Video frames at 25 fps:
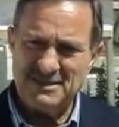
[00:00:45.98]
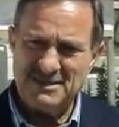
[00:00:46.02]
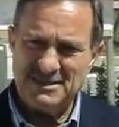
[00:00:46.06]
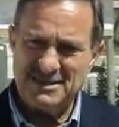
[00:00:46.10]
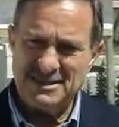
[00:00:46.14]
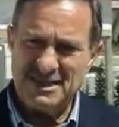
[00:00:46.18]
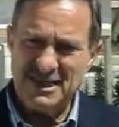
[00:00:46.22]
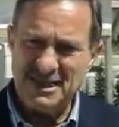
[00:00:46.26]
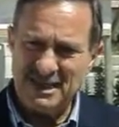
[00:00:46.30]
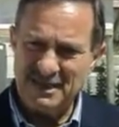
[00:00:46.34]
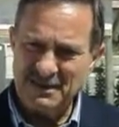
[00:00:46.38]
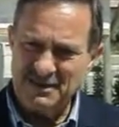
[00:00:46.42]

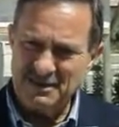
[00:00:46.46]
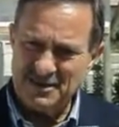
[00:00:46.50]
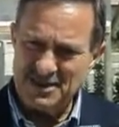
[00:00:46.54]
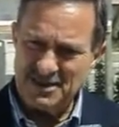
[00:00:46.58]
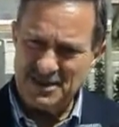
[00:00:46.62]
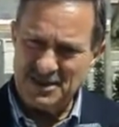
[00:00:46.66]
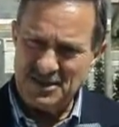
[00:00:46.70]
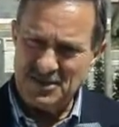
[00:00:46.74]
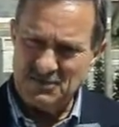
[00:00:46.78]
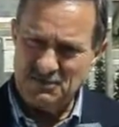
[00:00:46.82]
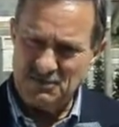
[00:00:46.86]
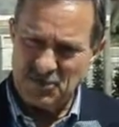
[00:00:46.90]
si,
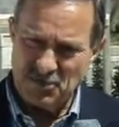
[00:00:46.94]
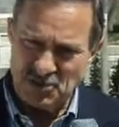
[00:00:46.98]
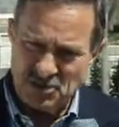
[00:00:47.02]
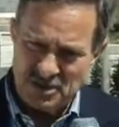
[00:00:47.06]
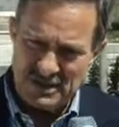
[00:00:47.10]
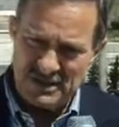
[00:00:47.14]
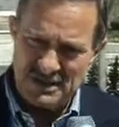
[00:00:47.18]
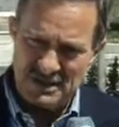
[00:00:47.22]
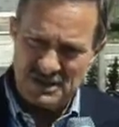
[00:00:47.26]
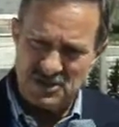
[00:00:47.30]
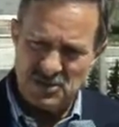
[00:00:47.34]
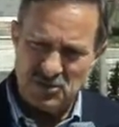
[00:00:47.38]
si
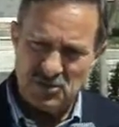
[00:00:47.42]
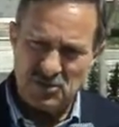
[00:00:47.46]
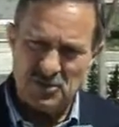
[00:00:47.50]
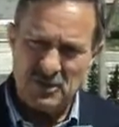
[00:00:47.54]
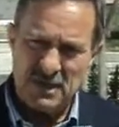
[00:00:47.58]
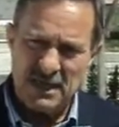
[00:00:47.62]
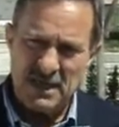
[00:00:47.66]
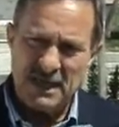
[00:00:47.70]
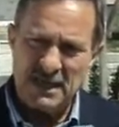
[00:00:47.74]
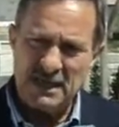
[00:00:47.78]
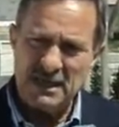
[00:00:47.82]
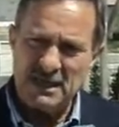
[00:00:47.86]

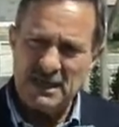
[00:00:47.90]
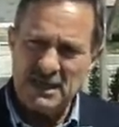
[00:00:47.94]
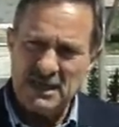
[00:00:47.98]
posiziona